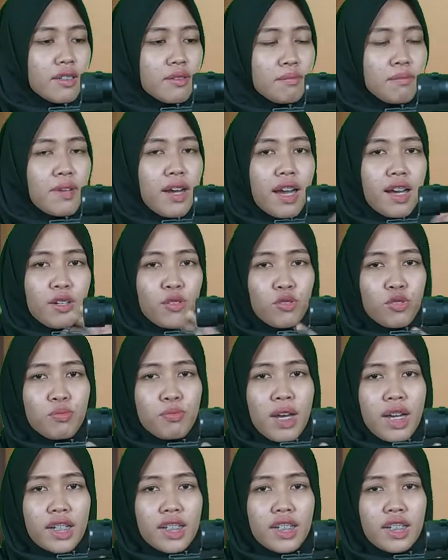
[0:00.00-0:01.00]
bagus
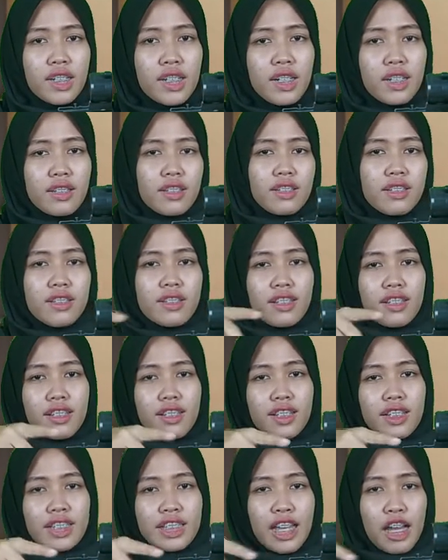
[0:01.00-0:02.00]
banget
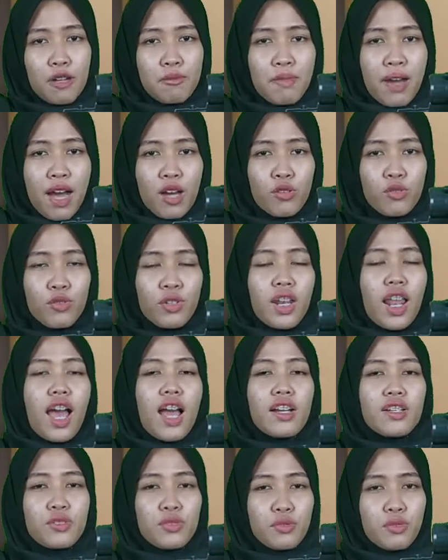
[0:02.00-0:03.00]
yang mau
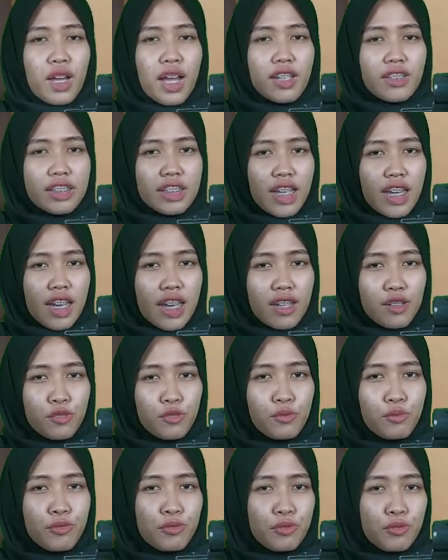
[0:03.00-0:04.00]
langsung aja
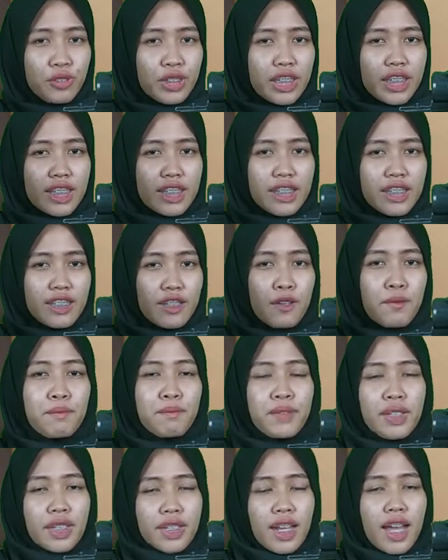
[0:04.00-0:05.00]
hubungi
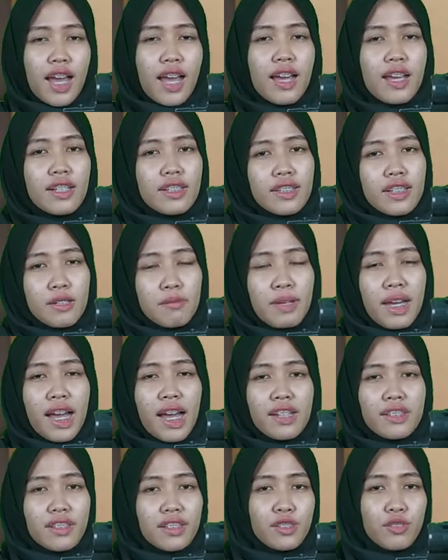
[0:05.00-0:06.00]
Nah, terima
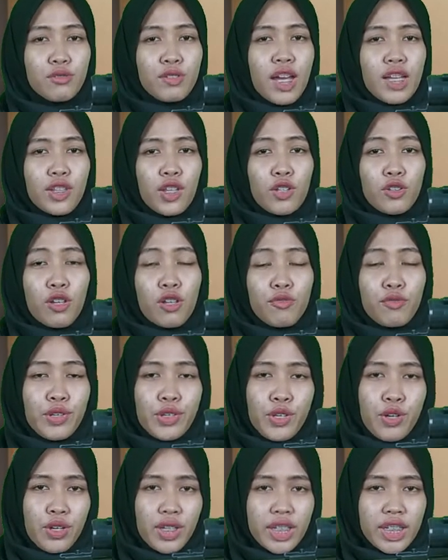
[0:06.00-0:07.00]
kasih sudah tonton
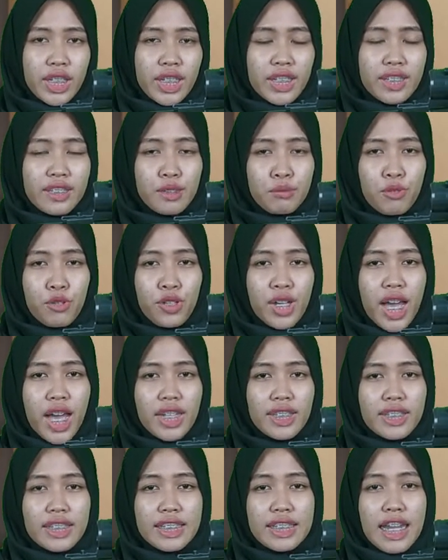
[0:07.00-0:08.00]
video ini.
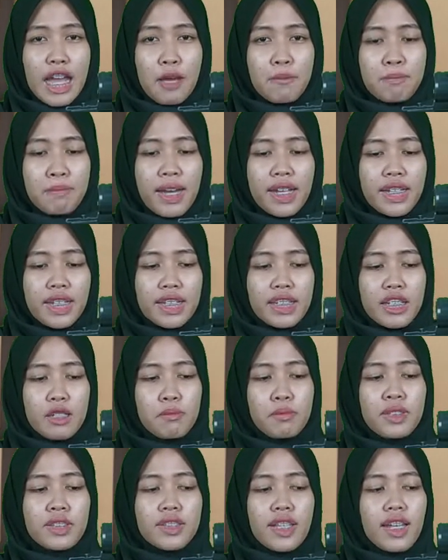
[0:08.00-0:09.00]
Semoga senapan ini
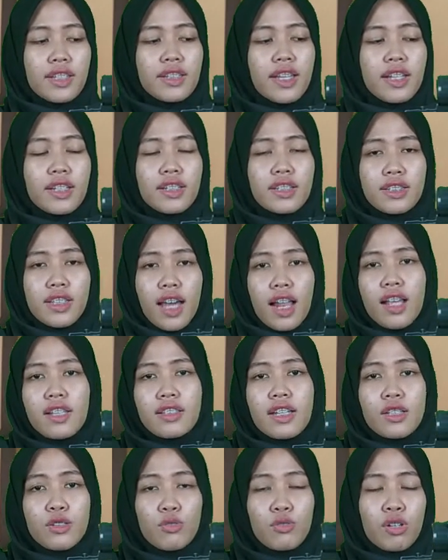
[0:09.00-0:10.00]
bisa jadi salah
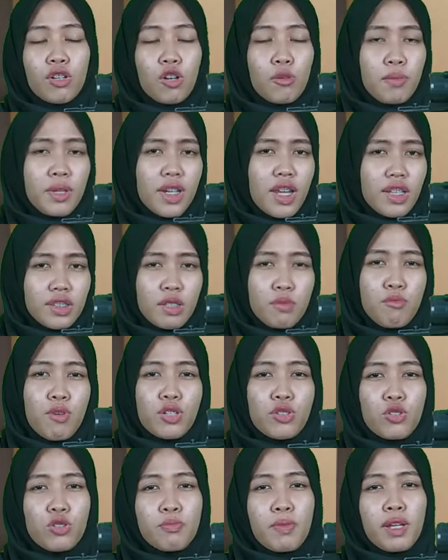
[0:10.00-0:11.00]
satu rekomendasi
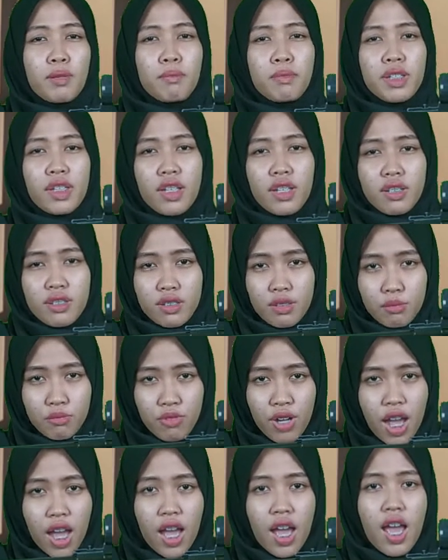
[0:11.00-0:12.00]
buat sobat builder
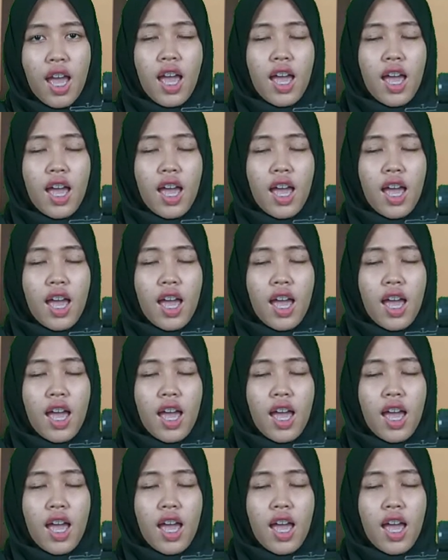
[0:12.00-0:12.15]
semua